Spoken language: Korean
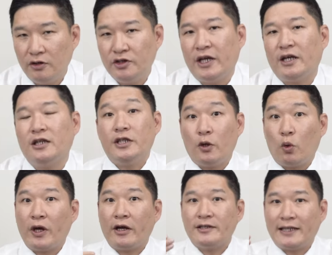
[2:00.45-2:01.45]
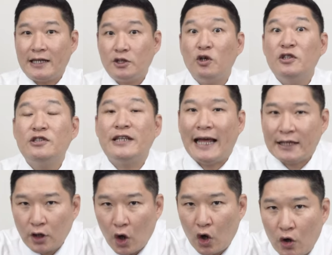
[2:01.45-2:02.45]
그래서 제가 제 고객을 잘 설득을
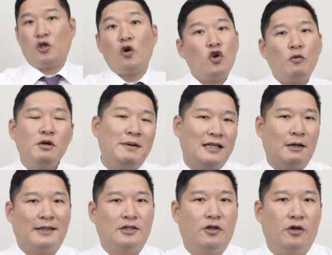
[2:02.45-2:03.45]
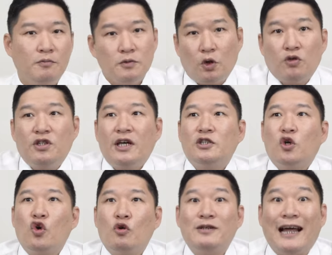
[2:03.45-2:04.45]
해서 점검을 받아봤어요. 그럼 어떻게
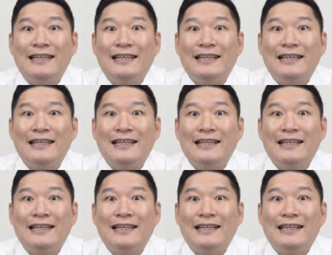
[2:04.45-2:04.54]
점검을